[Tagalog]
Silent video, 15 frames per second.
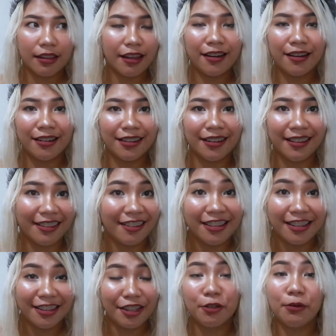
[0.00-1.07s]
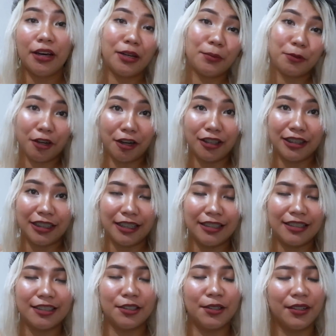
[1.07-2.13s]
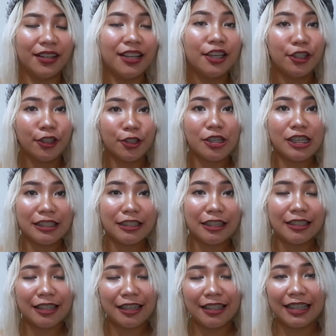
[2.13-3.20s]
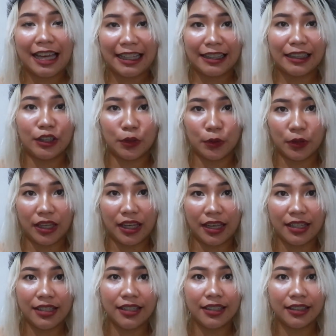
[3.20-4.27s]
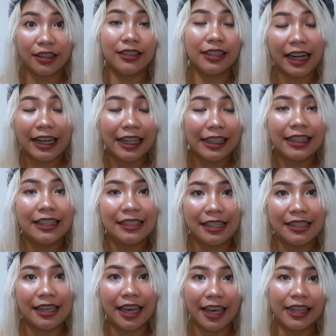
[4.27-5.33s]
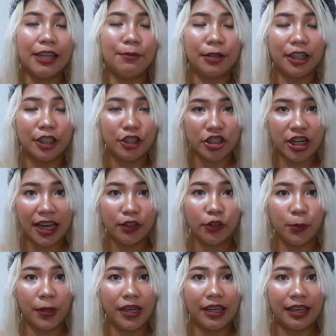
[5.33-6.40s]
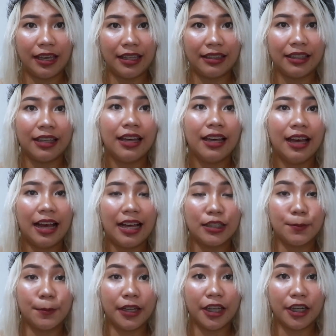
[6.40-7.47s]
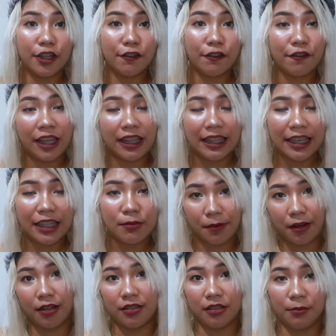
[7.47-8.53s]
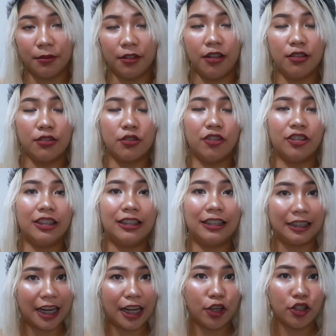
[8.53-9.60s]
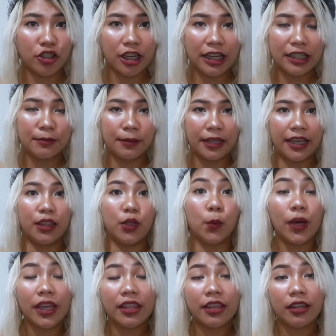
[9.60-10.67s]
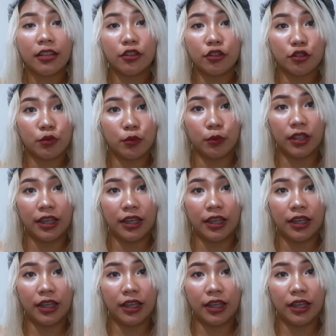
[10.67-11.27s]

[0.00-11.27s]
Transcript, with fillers: they're they're quite a process. So, yun yung isa-isahin natin today. Tatry natin isa-isahin. I'm gonna try to make it as beginner-friendly as possible. So, tatry ko siyang explain the way that I understood